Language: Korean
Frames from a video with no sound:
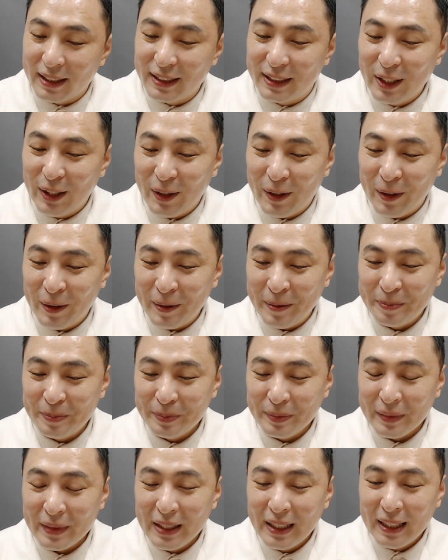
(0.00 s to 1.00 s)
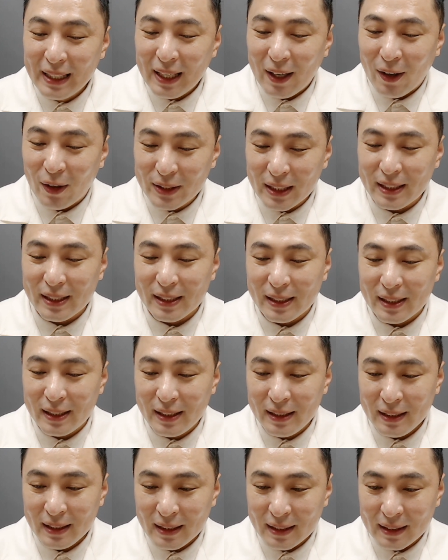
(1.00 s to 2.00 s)
그죠?
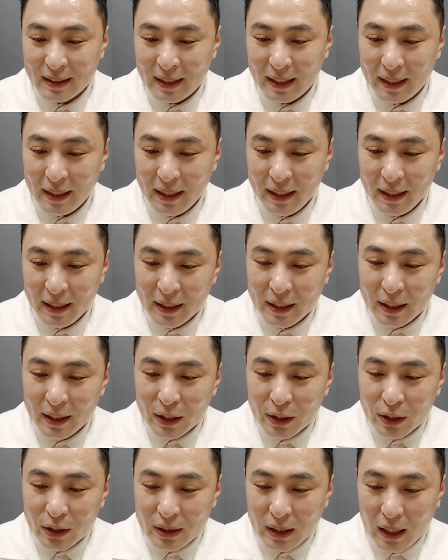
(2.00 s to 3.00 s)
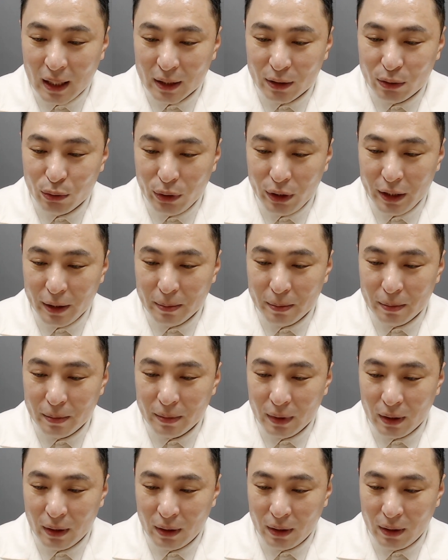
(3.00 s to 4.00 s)
어쨌든, 네. 자, 뚜이님,
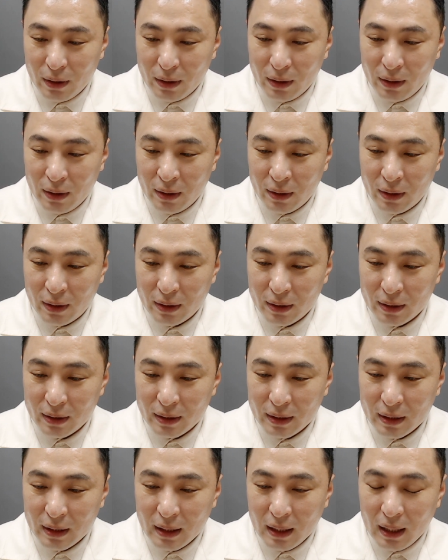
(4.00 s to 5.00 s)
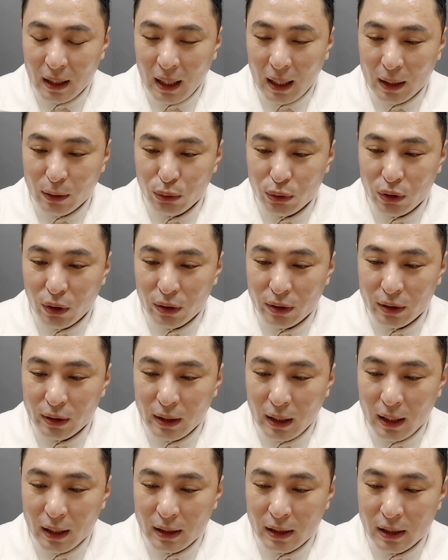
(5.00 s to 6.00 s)
어, 하루
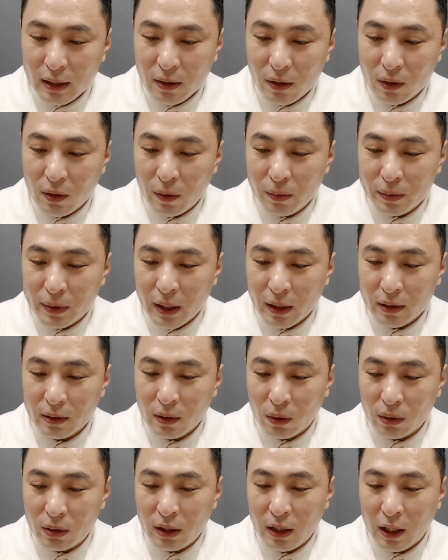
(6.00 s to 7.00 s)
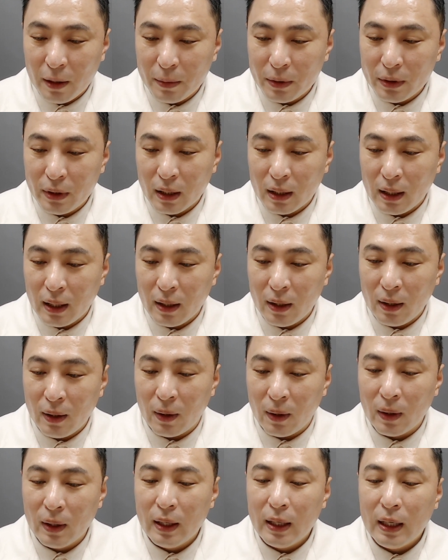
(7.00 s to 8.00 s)
전날 신권 검색은 어떻게 하면
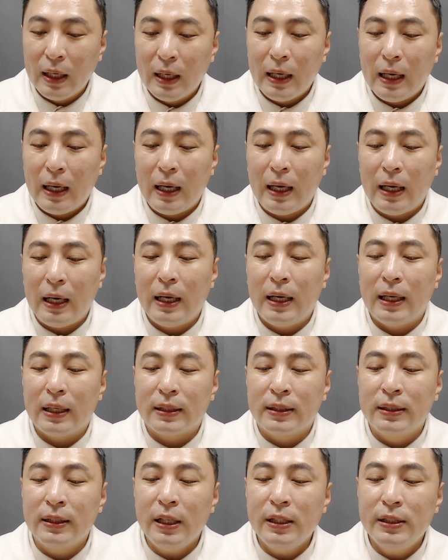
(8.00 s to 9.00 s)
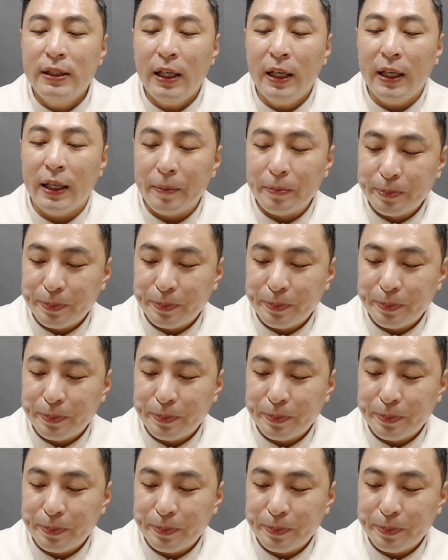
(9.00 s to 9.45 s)
될까요? 아, 그게 이제